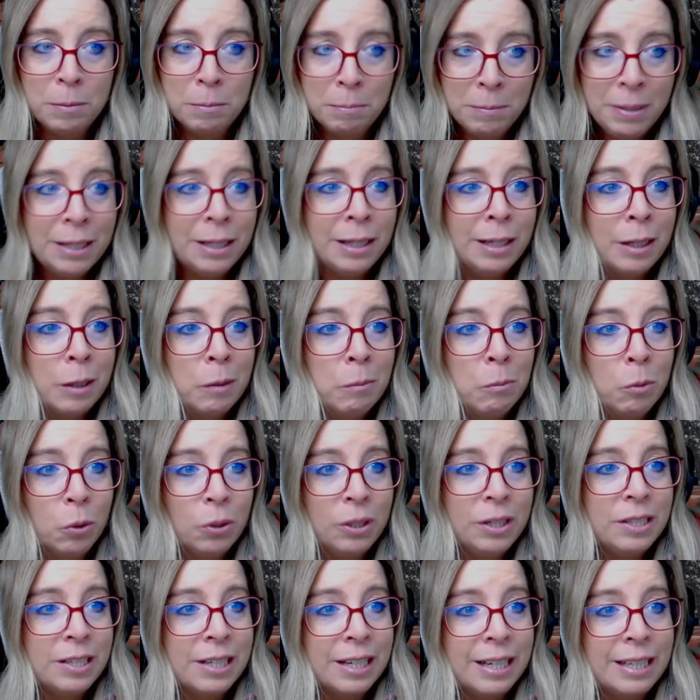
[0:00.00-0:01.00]
mehrere
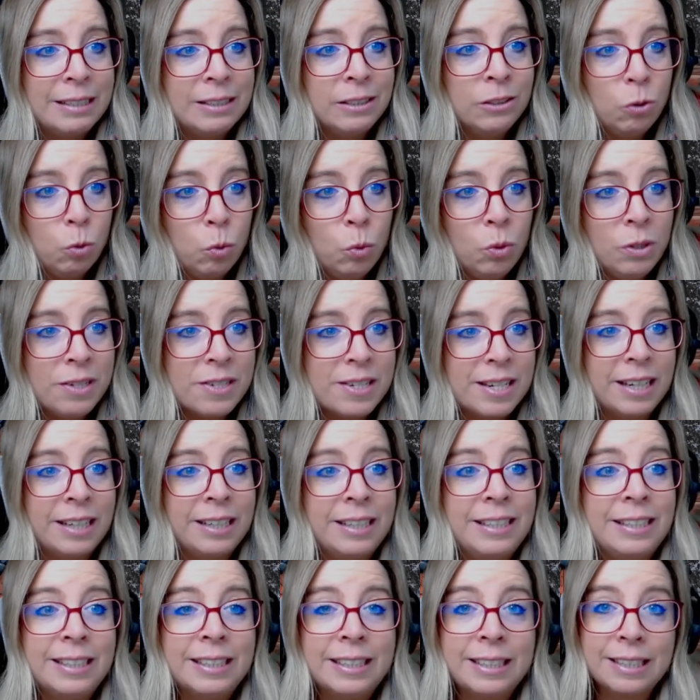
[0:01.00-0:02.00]
Möglichkeiten,
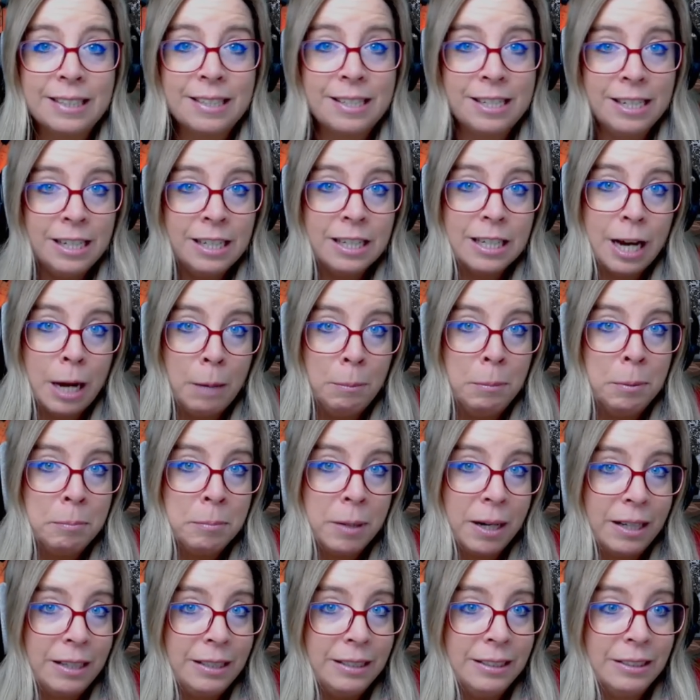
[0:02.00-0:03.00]
unsachliche Kritik
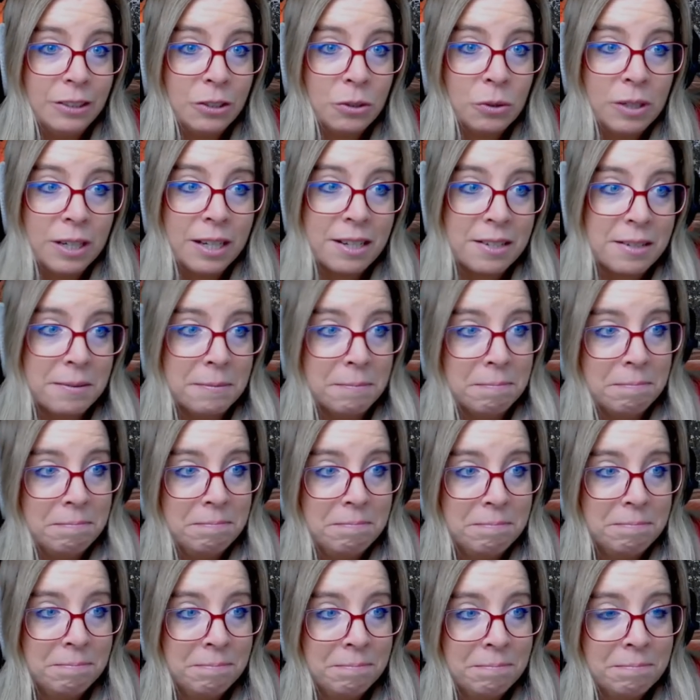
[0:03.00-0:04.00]
abprallen zu lassen.
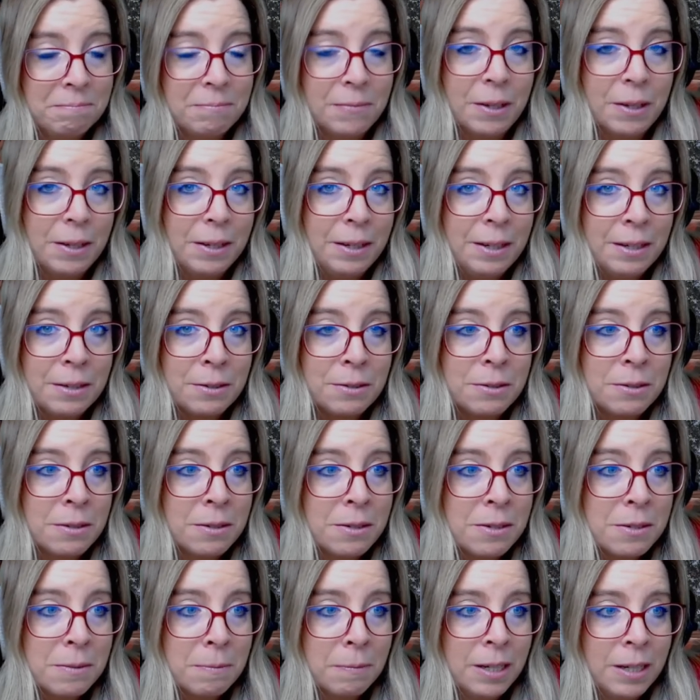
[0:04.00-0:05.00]

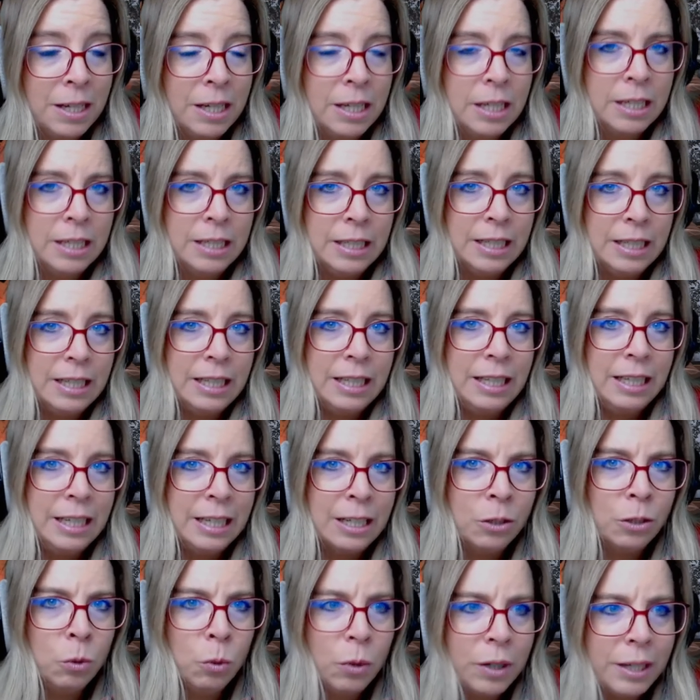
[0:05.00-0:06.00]
Erstens,
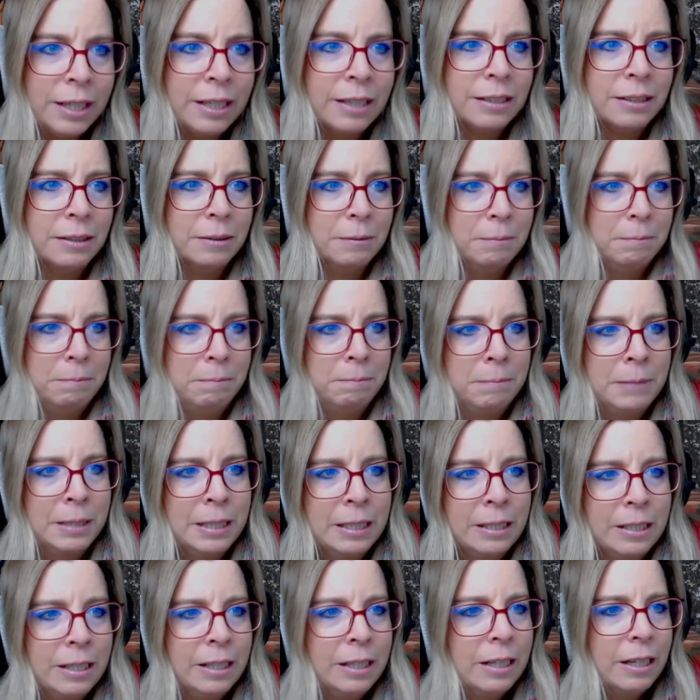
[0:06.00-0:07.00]
ignorieren.
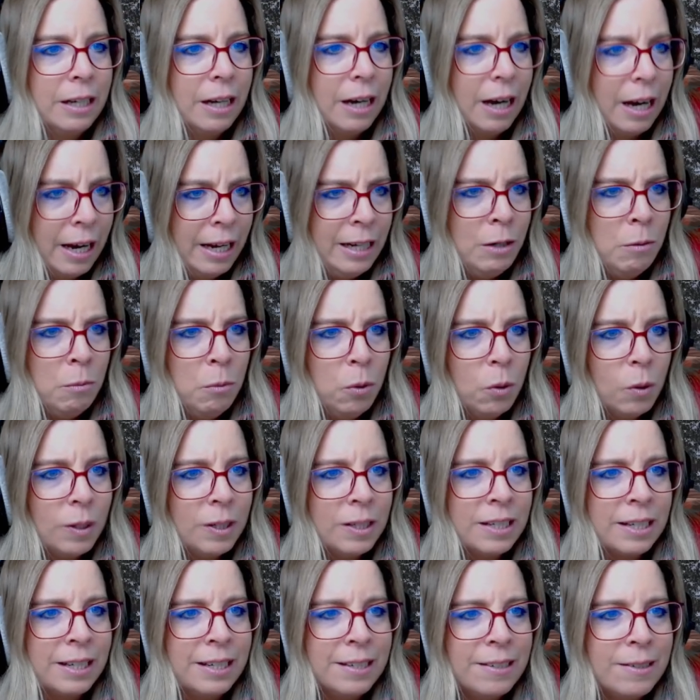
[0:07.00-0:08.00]
Eine
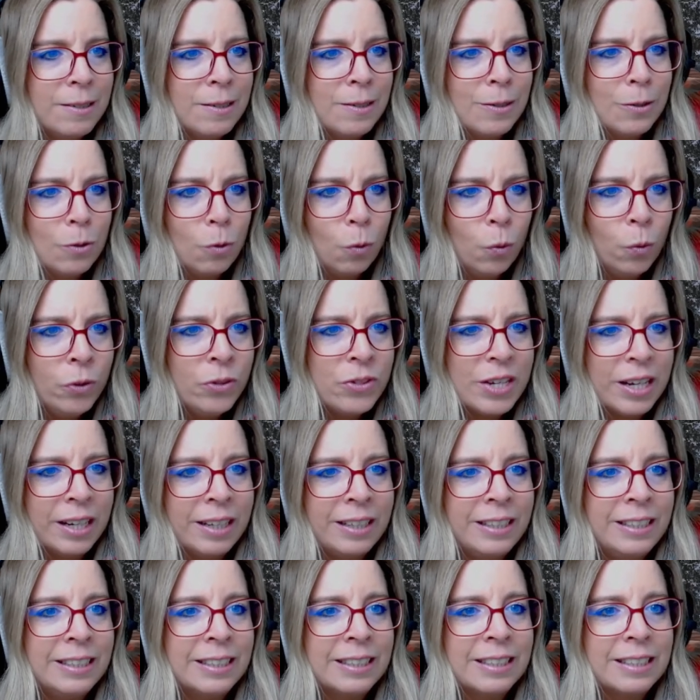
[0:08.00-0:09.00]
Möglichkeit ist,
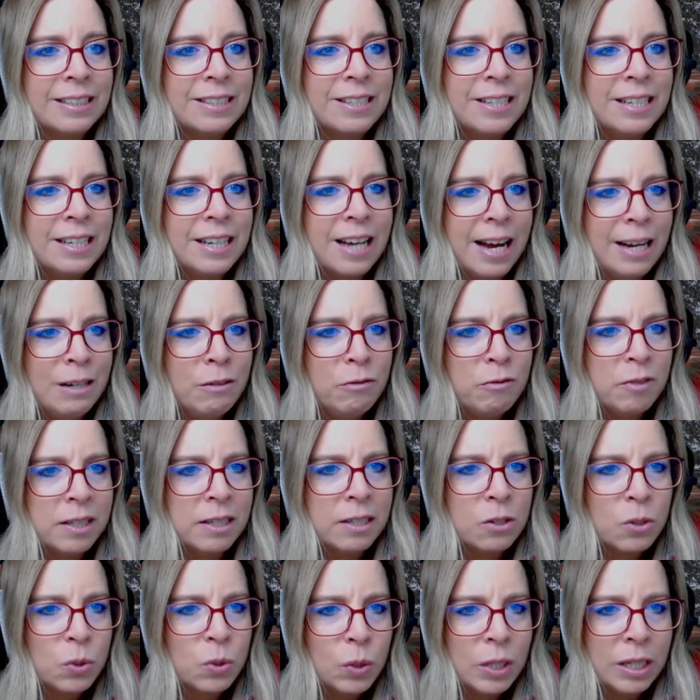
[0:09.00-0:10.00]
unsachliche Kritik
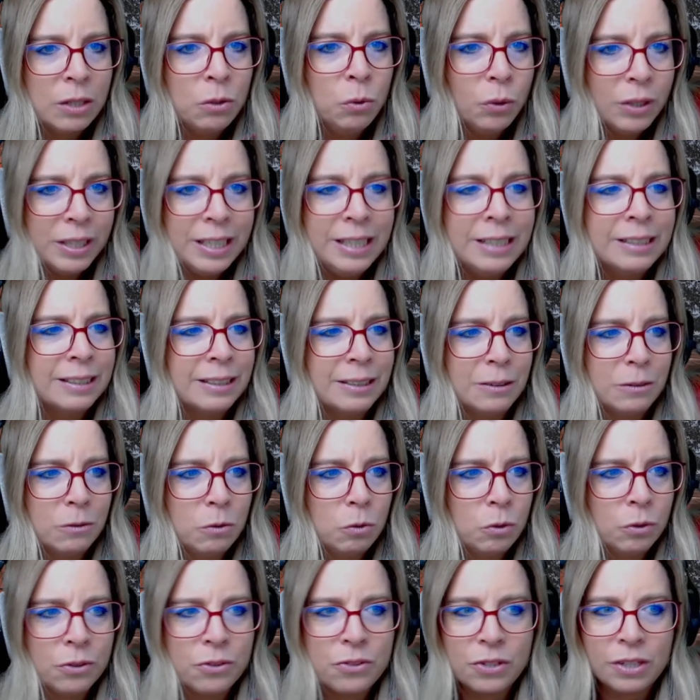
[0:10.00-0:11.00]
einfach zu ignorieren
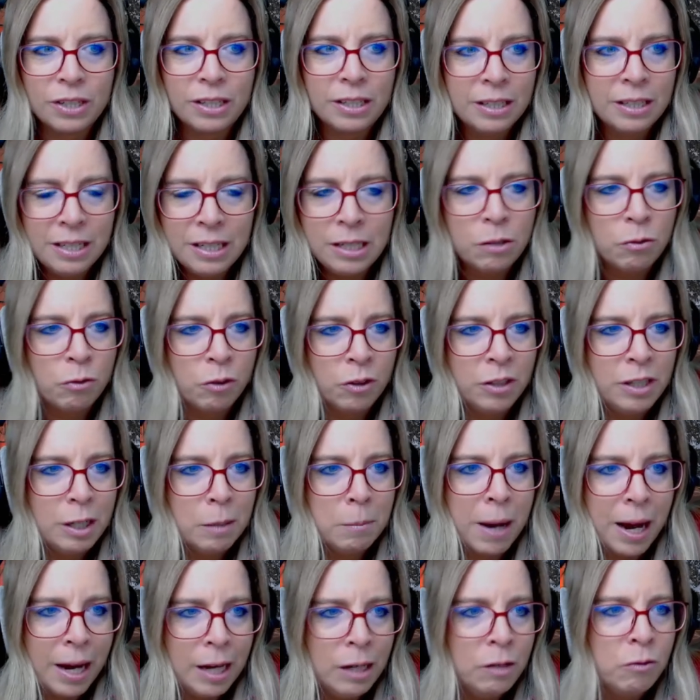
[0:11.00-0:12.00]
und sich nicht von
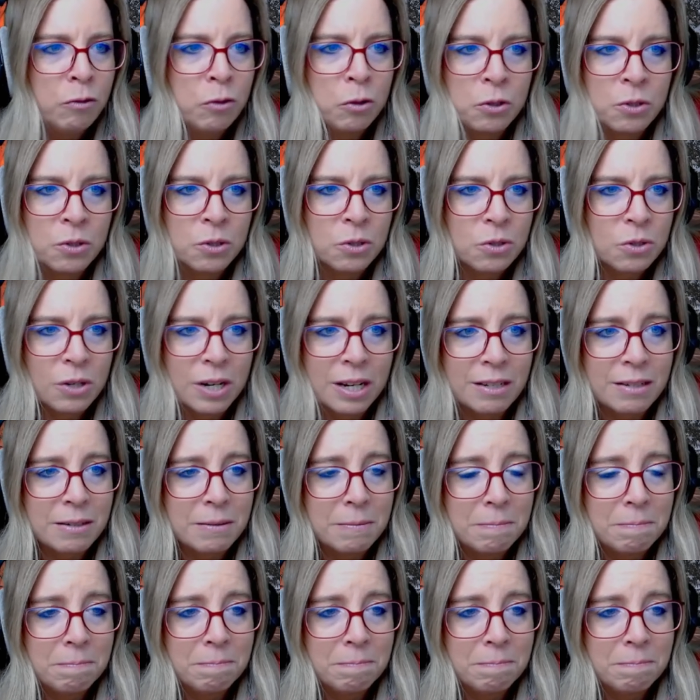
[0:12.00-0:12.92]
ihr beeinflussen zu lassen.